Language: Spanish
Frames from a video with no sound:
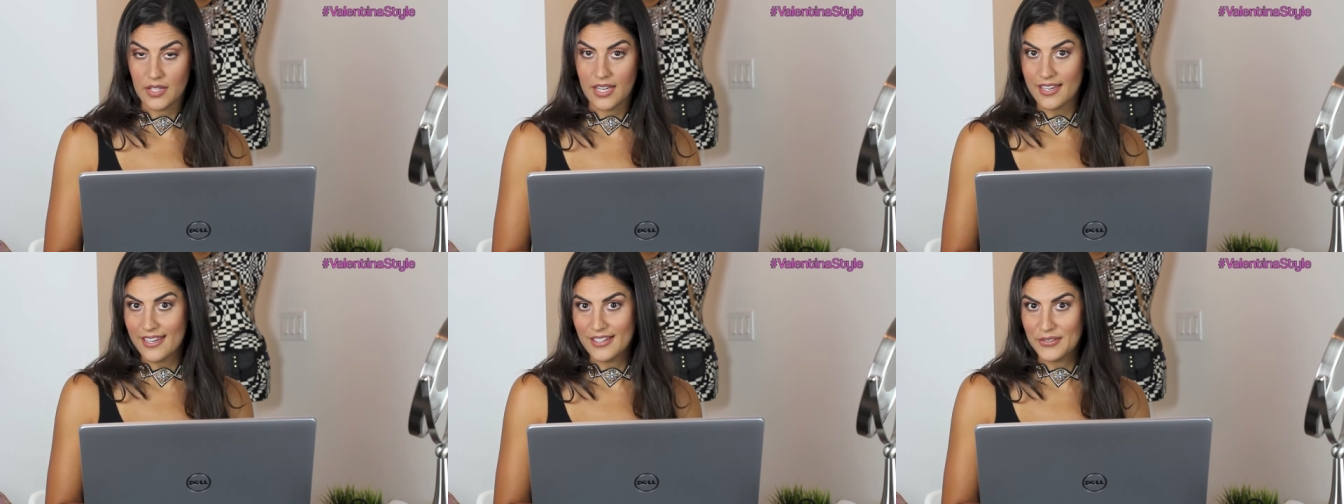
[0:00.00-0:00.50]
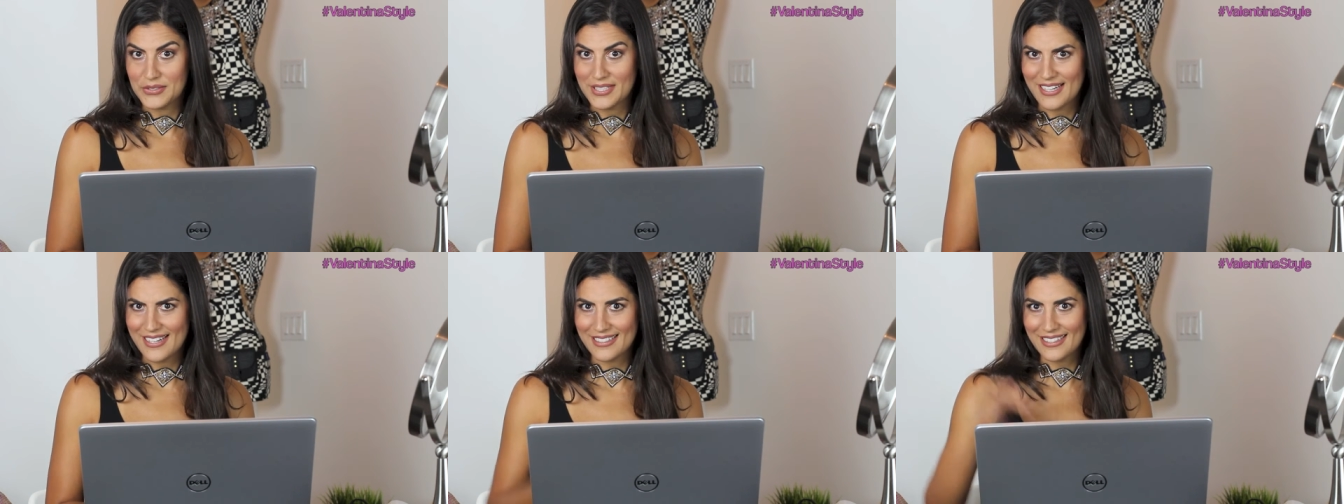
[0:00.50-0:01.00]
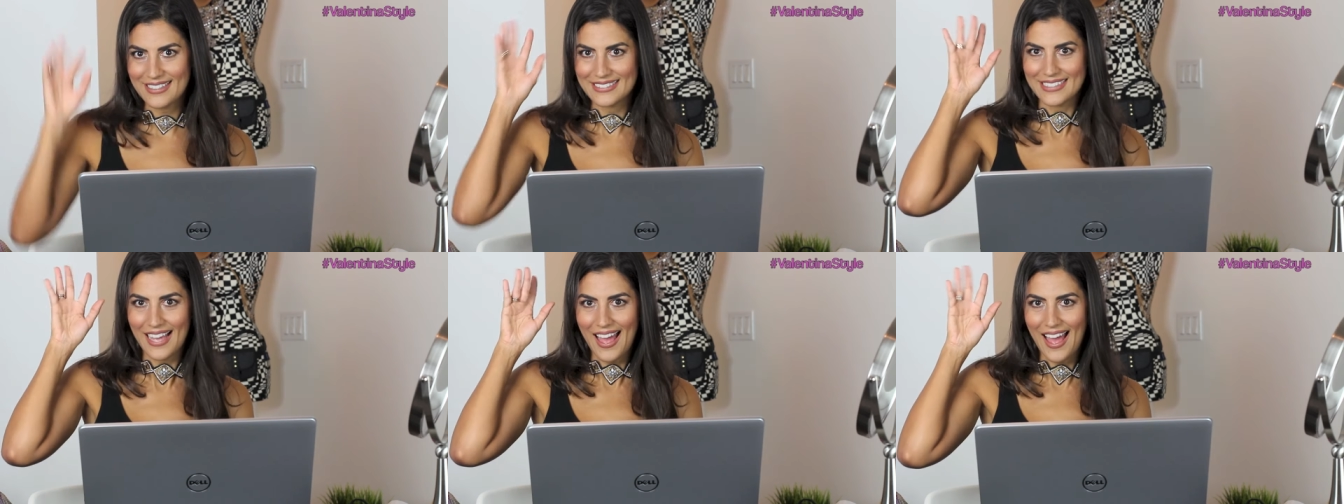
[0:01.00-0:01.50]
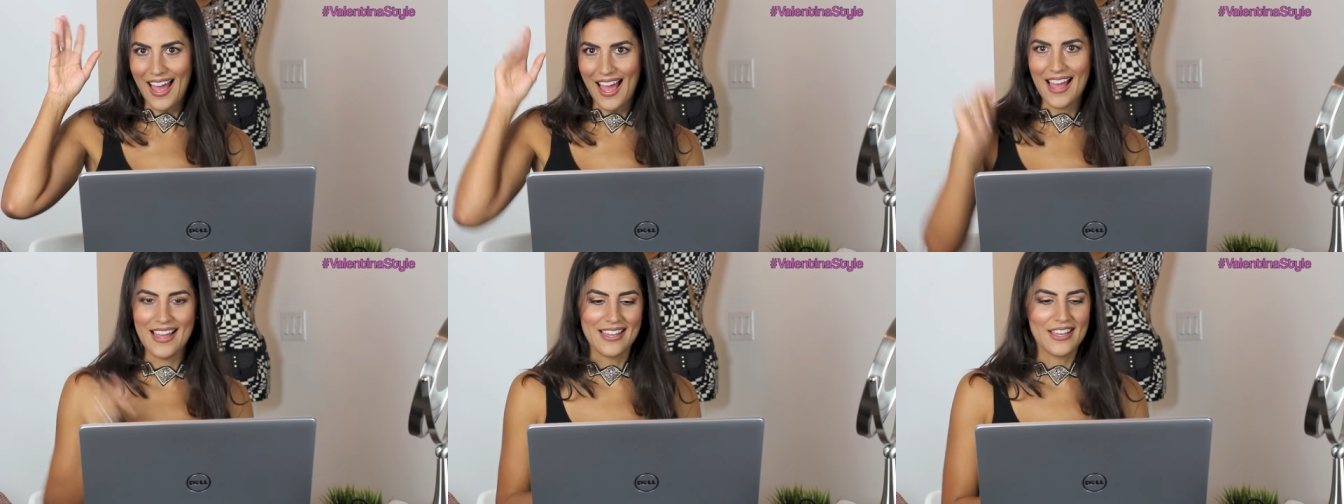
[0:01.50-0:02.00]
¿A quién le gusta el arte?
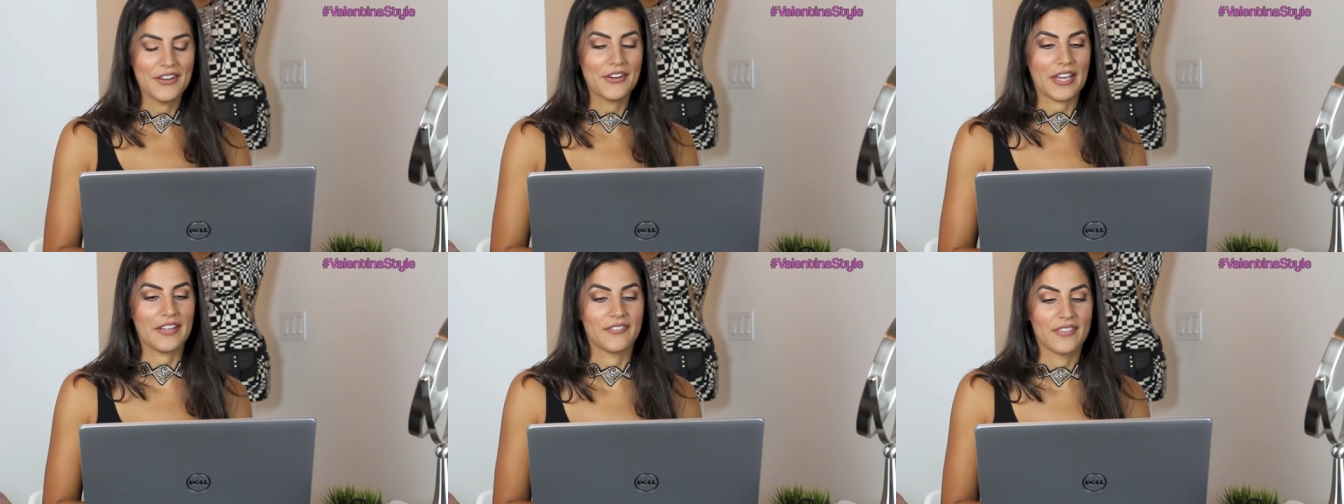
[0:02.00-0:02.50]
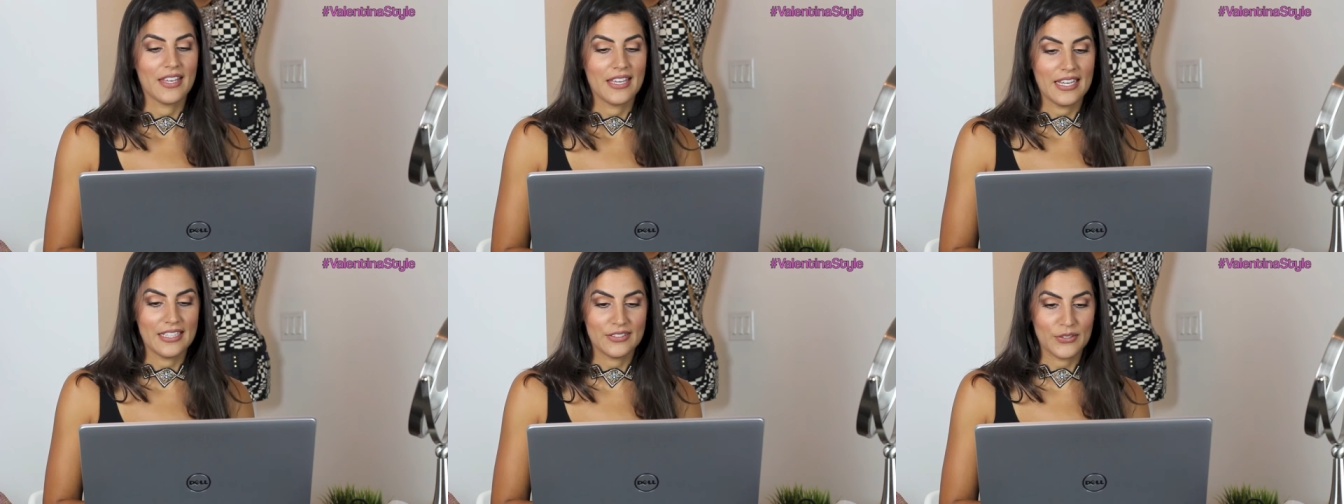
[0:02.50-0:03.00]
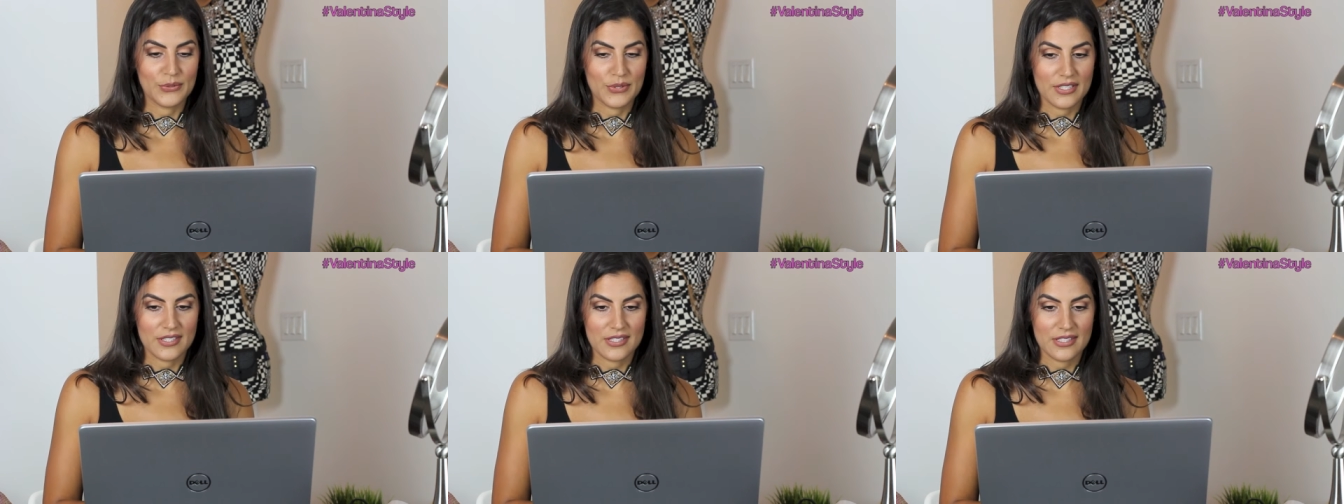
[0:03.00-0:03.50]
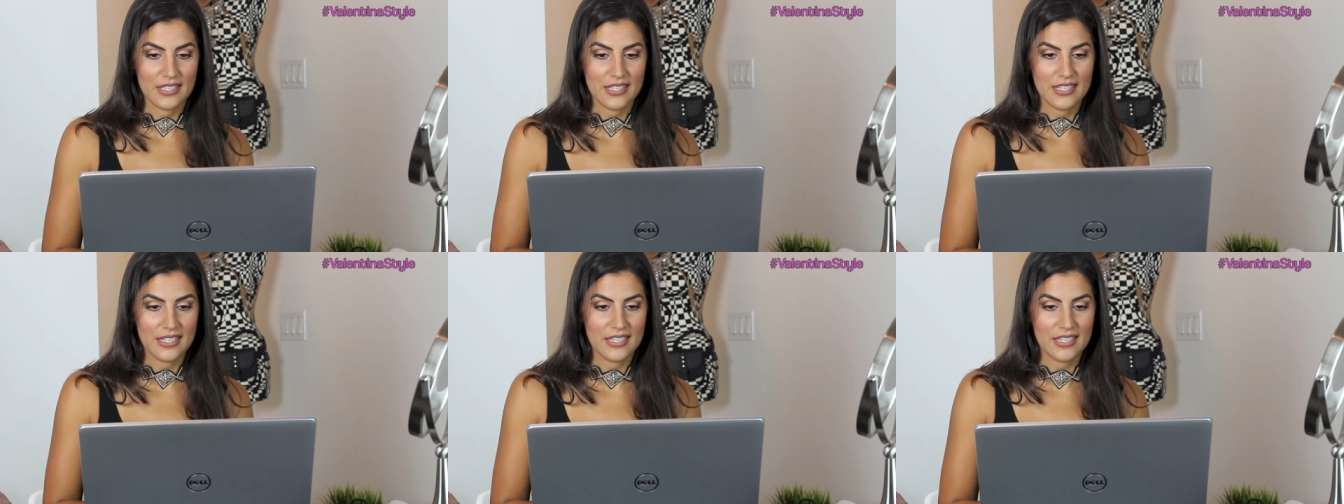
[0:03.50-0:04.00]
Ah, ok, entonces,
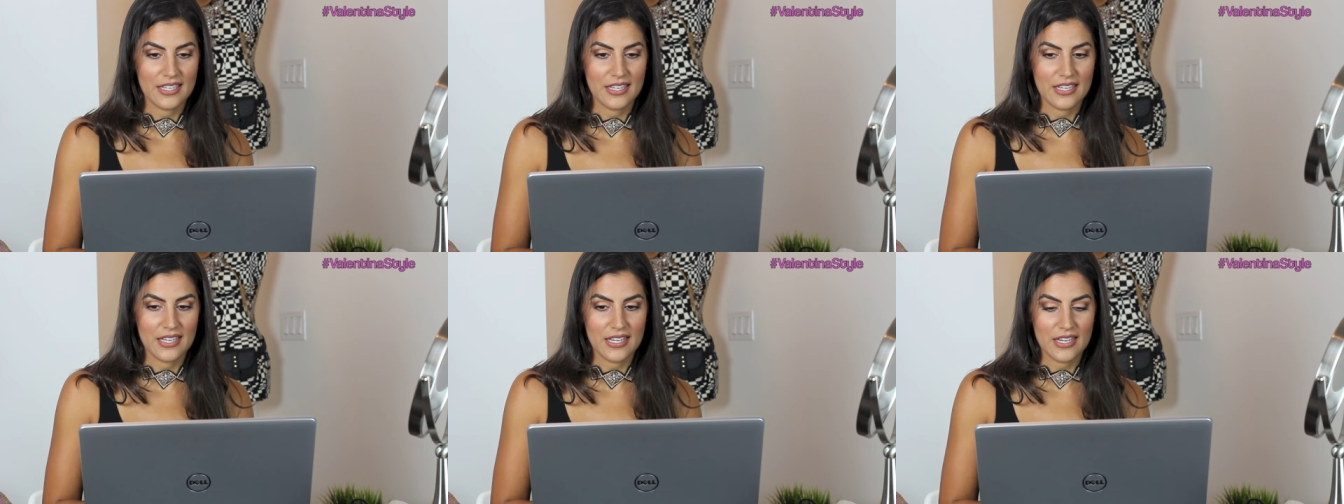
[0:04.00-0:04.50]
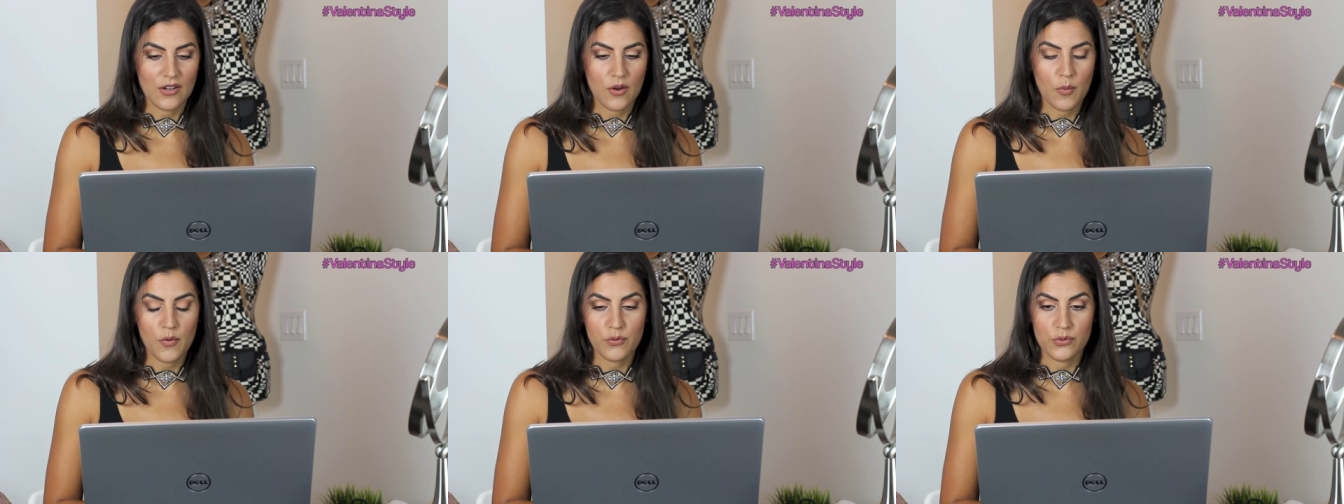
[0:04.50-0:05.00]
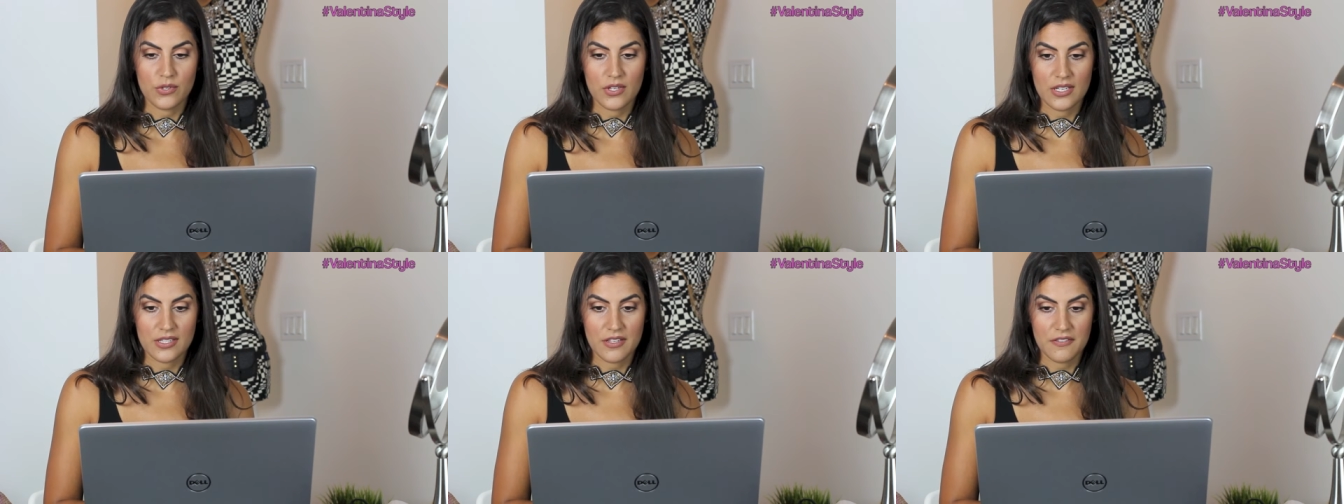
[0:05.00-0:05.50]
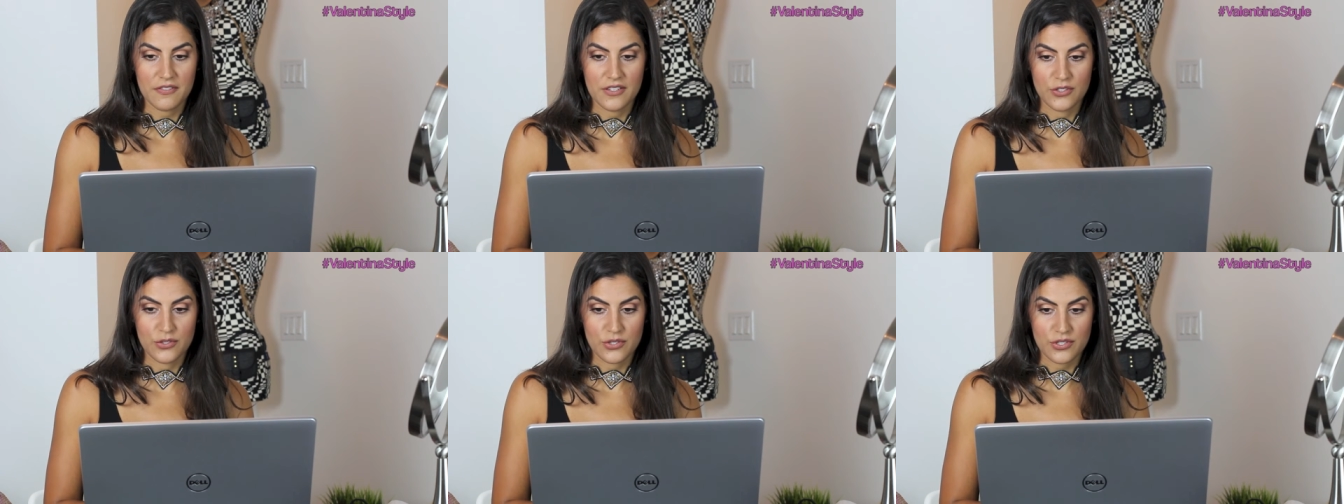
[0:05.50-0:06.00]
eh, ¿cómo funciona este
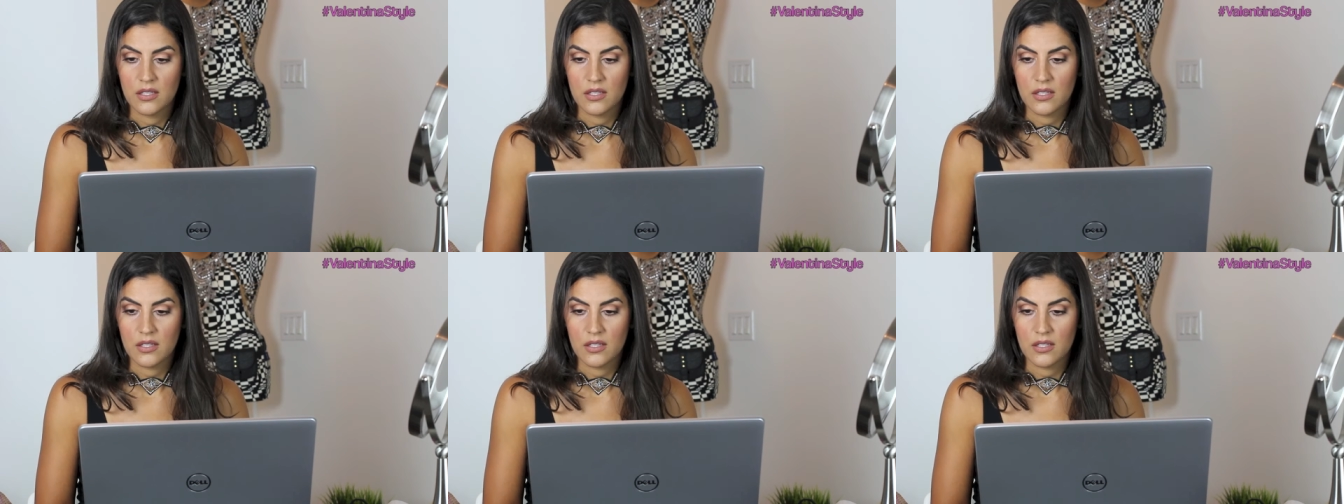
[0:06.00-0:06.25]
feature?